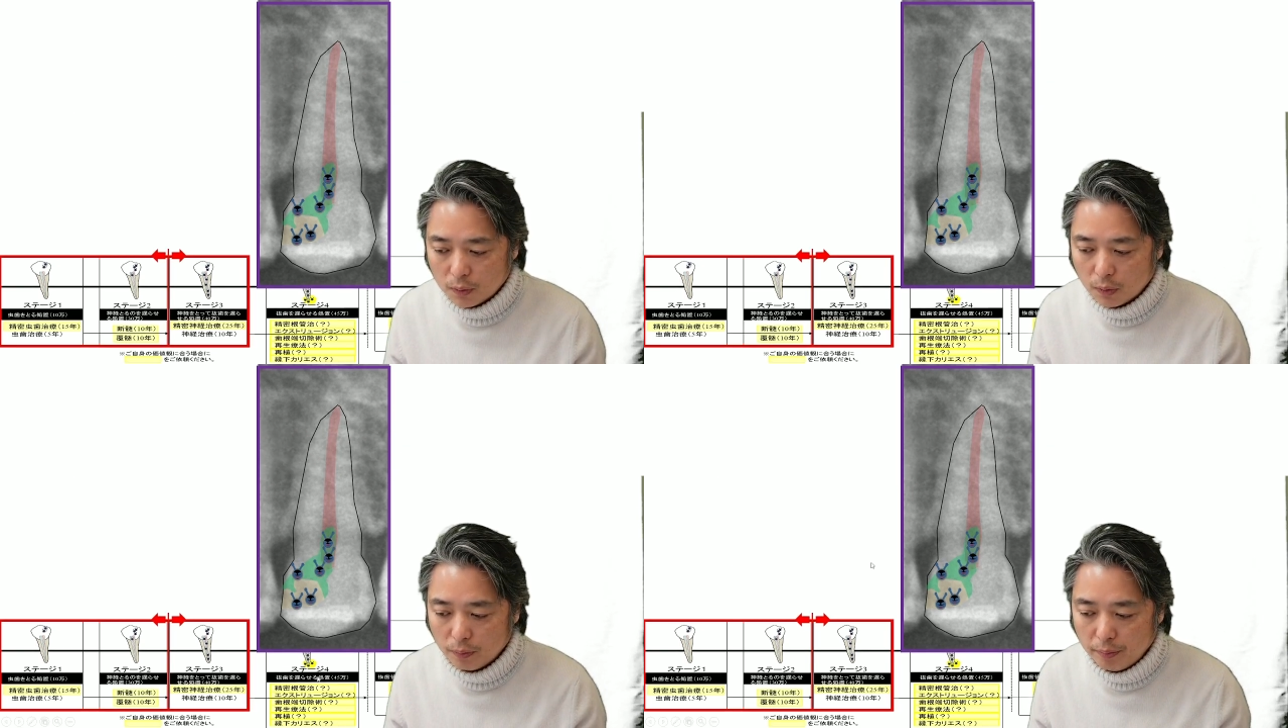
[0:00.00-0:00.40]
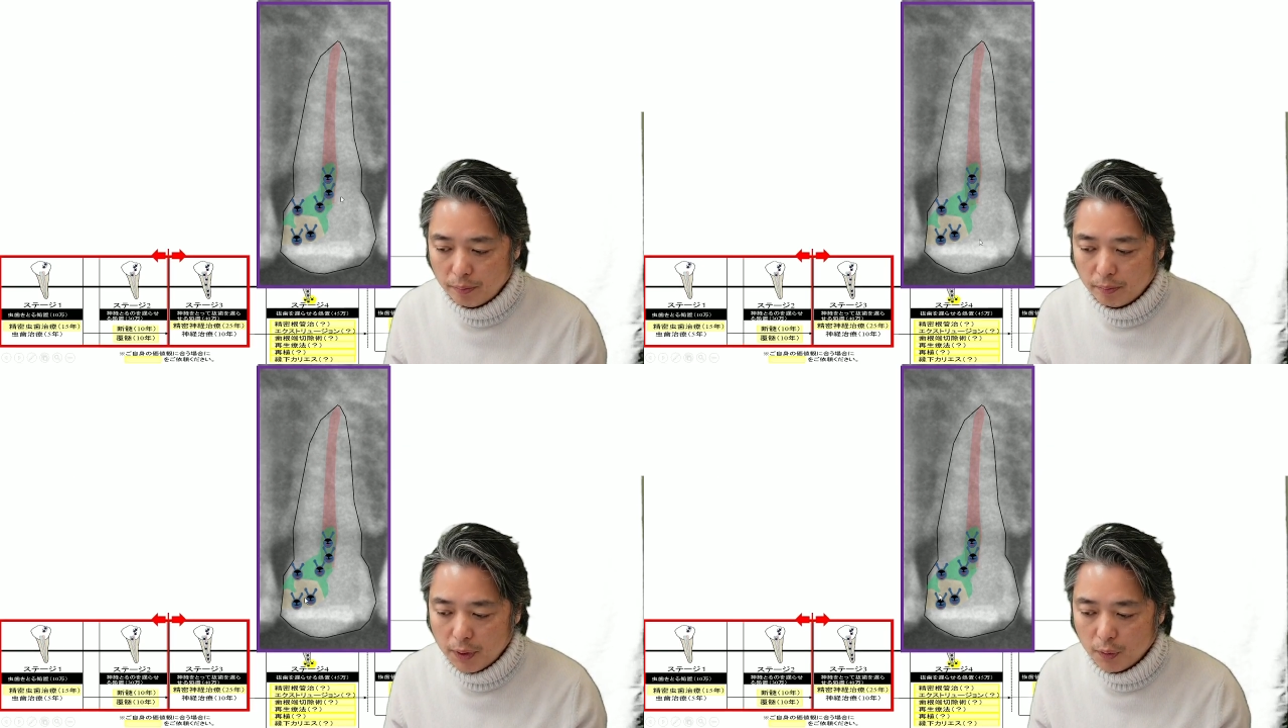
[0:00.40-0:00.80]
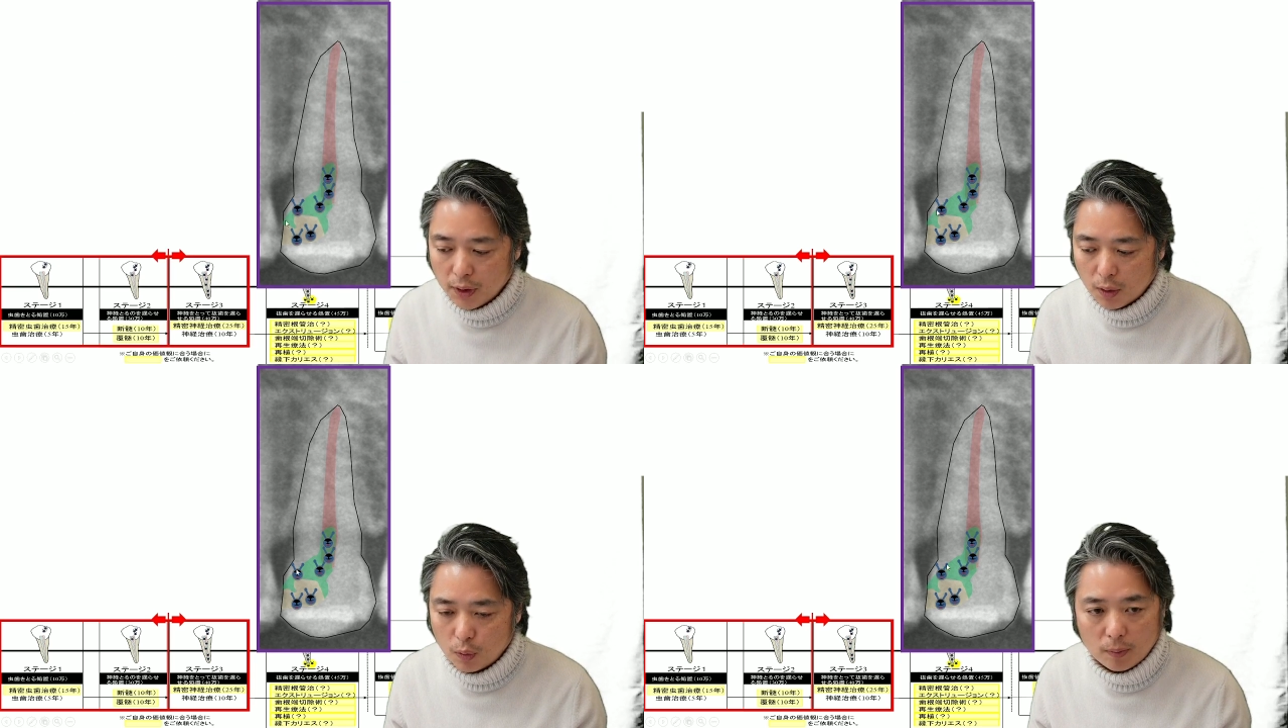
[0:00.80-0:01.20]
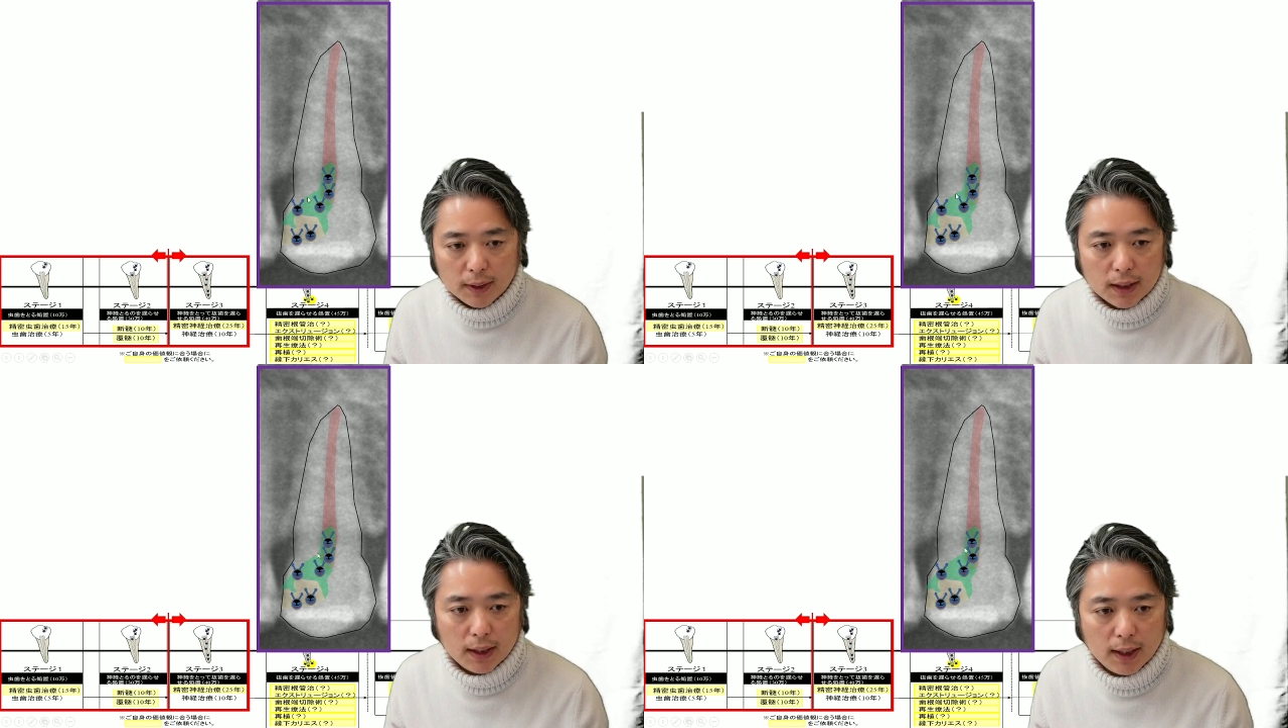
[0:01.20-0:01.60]
この緑がこ
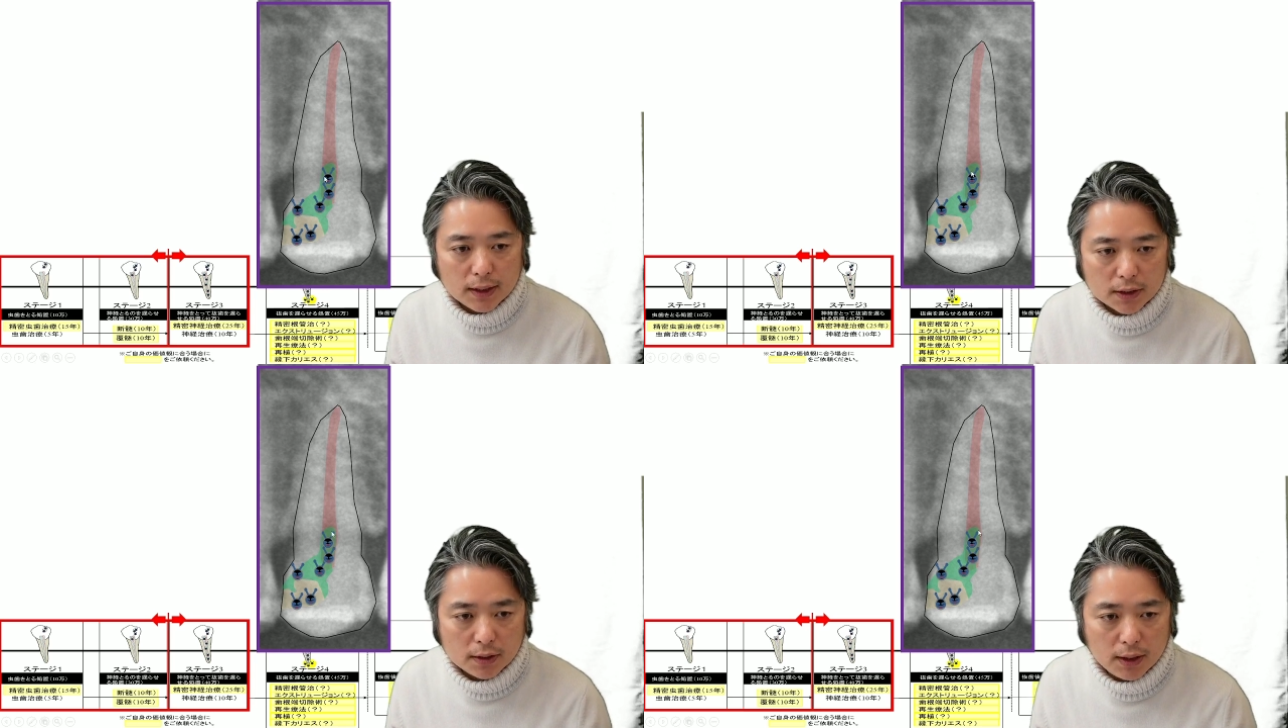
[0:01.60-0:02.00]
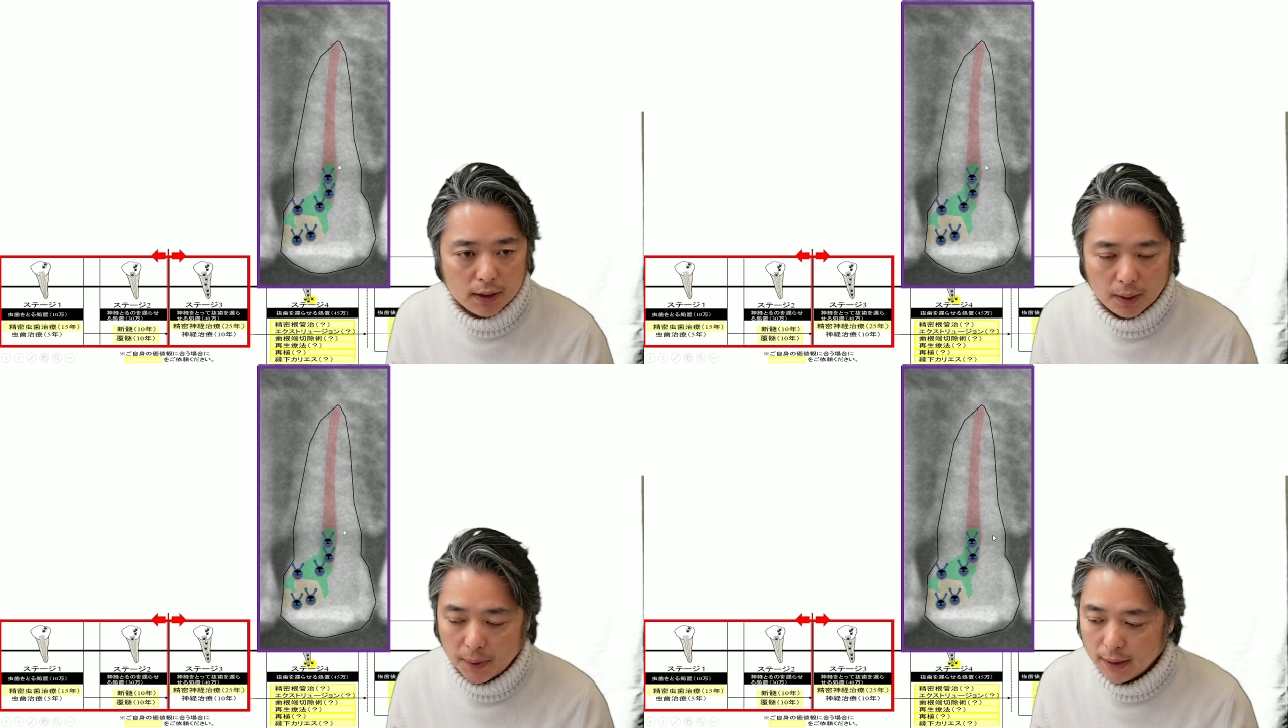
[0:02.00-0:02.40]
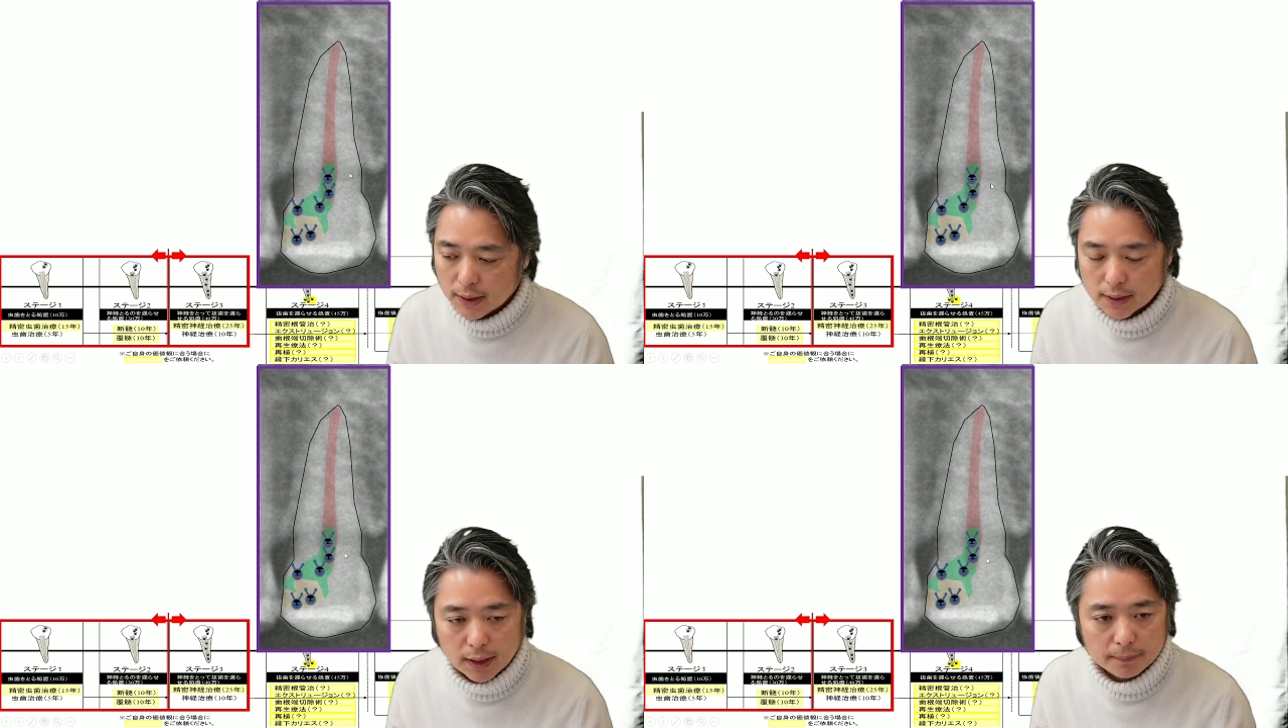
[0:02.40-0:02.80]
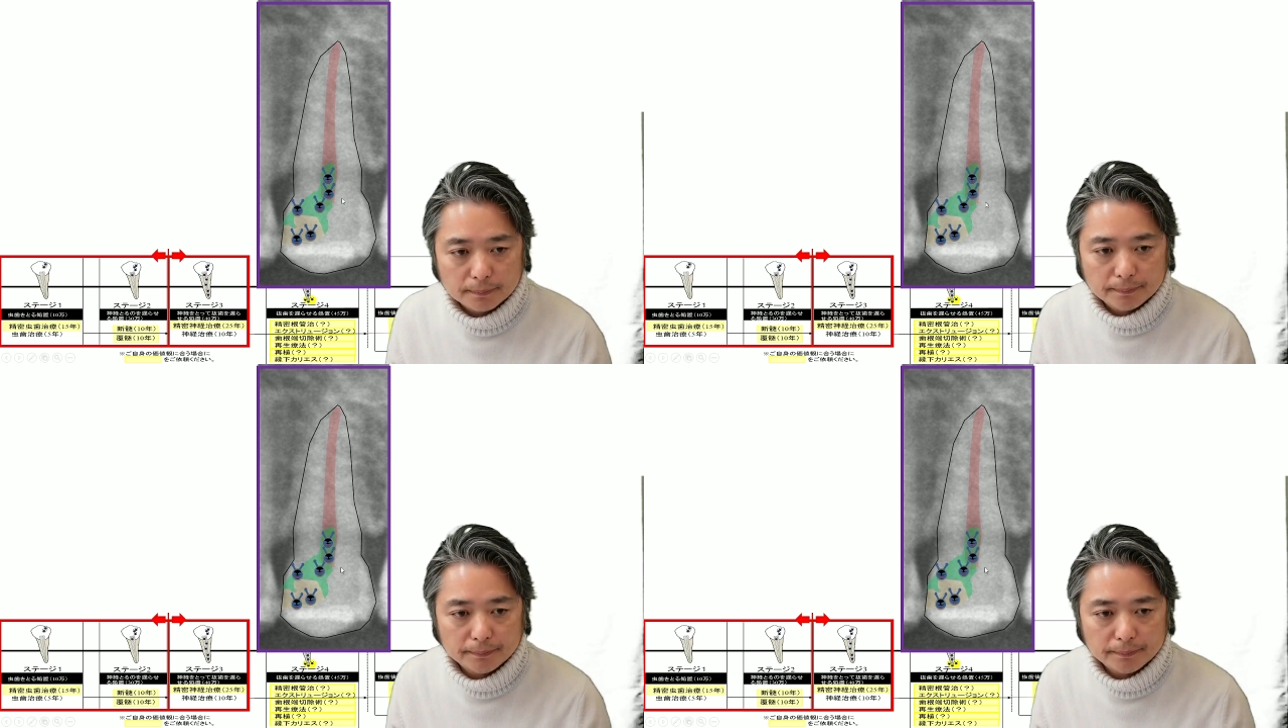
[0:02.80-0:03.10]
こまで進んでいった場合ですね。